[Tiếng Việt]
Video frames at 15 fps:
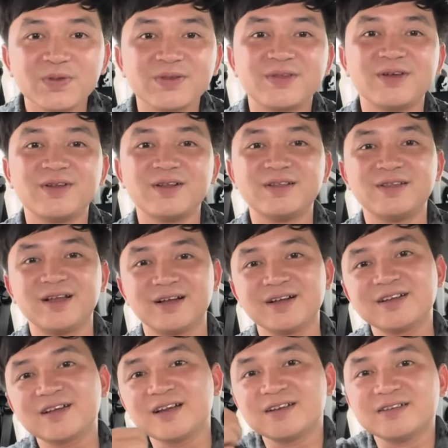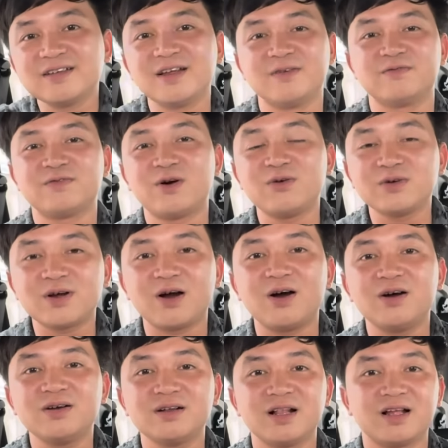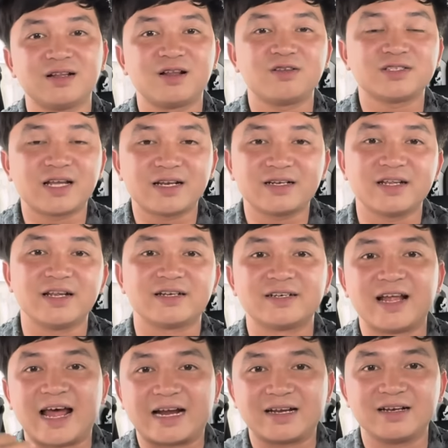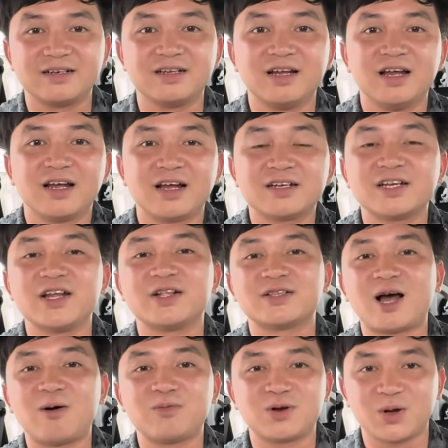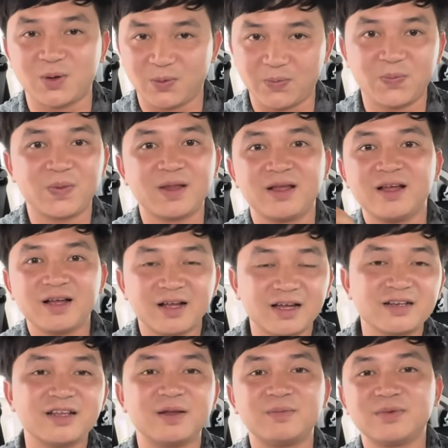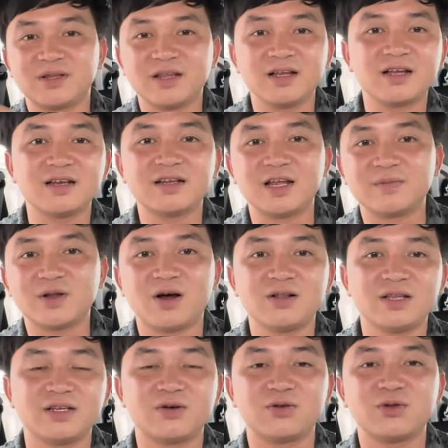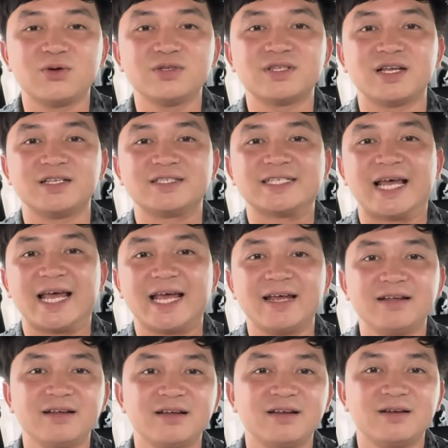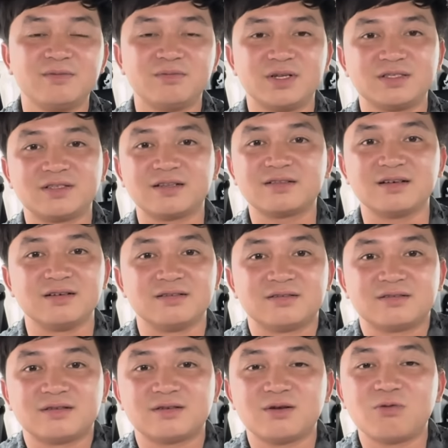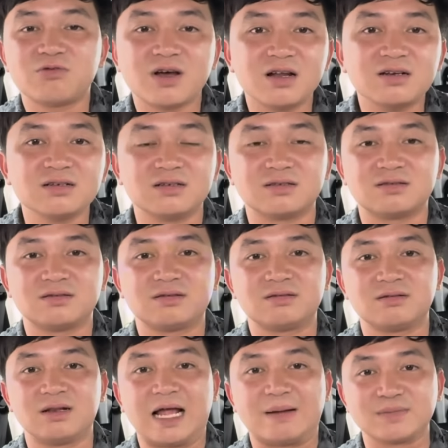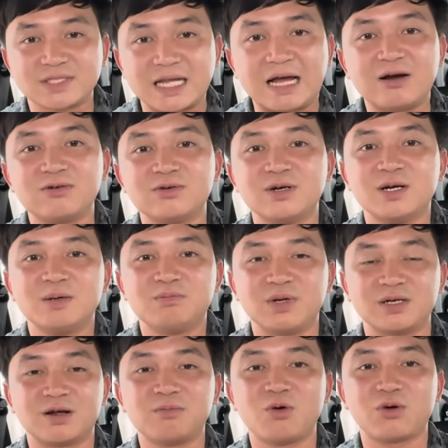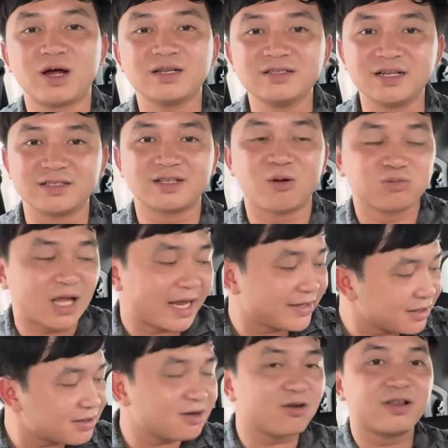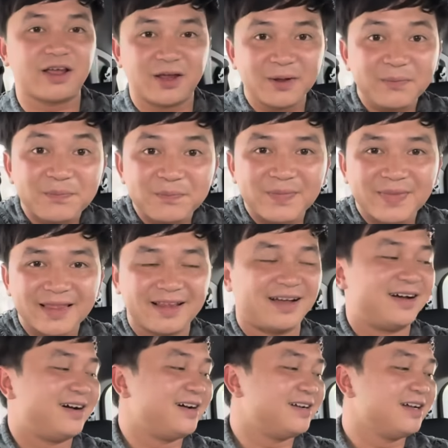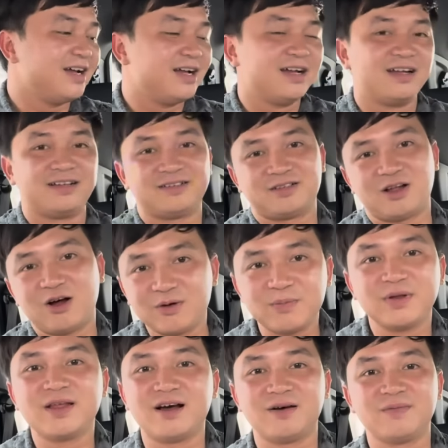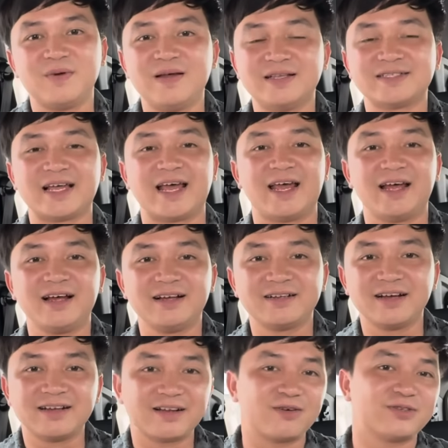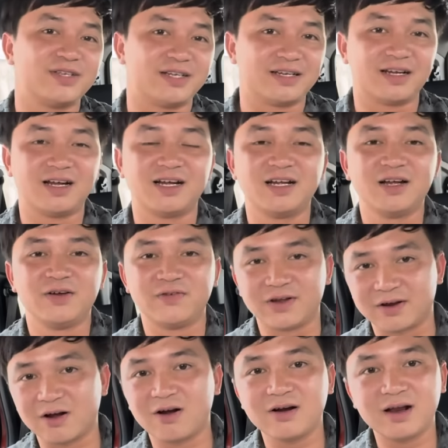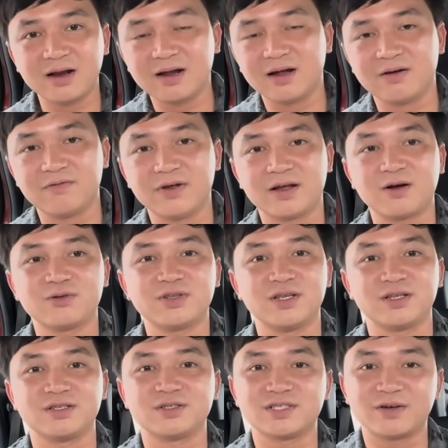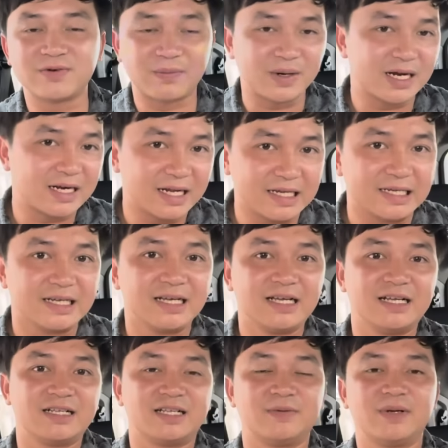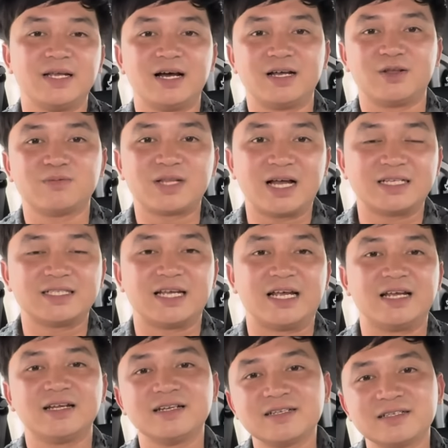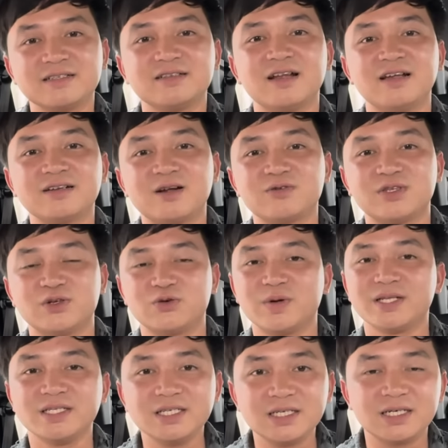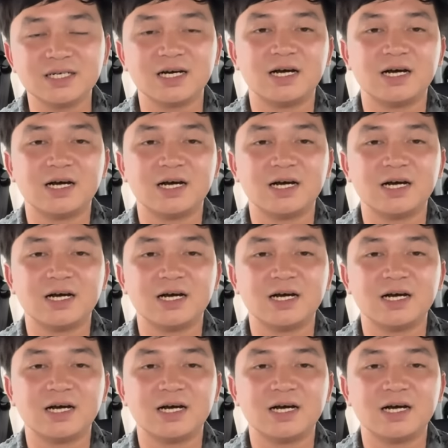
cho nên những cái kinh nghiệm vốn có là nó sẽ truyền đạt trên cái truyền thông rồi kinh nghiệm những kinh nghiệm đó thì cô chú anh chị sẽ mình sẽ tự đúc kết được làm sao mình có một cái ánh nhìn thông thái nhất có thể đó à, thôi bây giờ bi sẽ ngưng câu chuyện à, về đó à, về câu chuyện sản phẩm ở đây đi thì bây giờ chúng ta sẽ đến câu chuyện của bé dưa